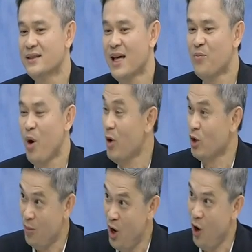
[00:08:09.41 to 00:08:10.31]
ท่านพบ
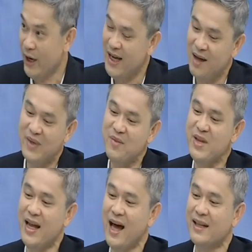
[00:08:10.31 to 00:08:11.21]
ทบนะครับท่าน
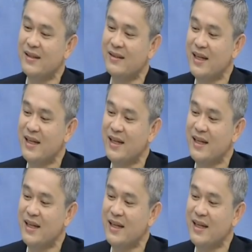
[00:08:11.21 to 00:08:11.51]
มีการ